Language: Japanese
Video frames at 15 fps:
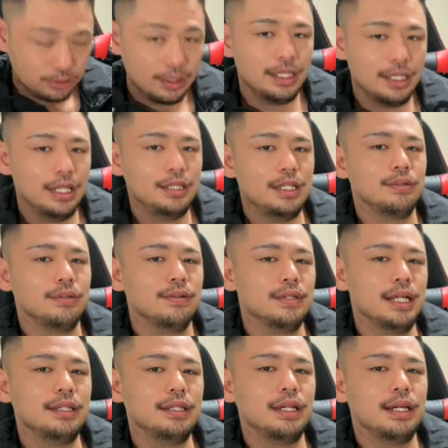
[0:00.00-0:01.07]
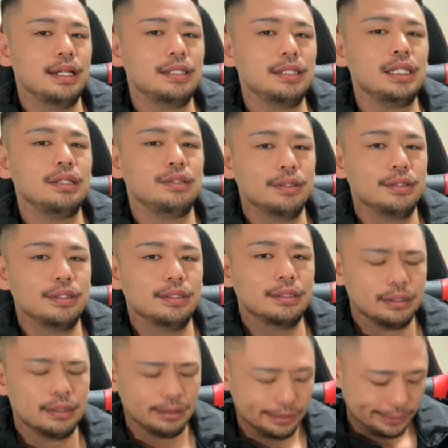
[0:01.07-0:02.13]
でそれはなんでそうなったかっていう
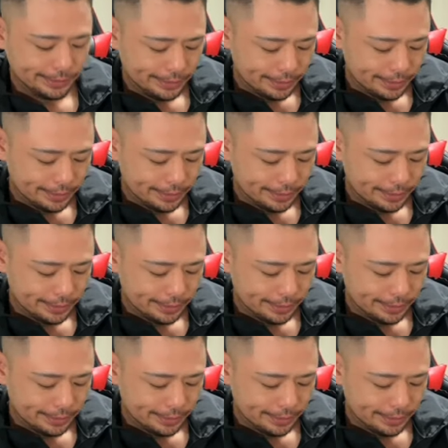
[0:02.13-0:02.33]
と、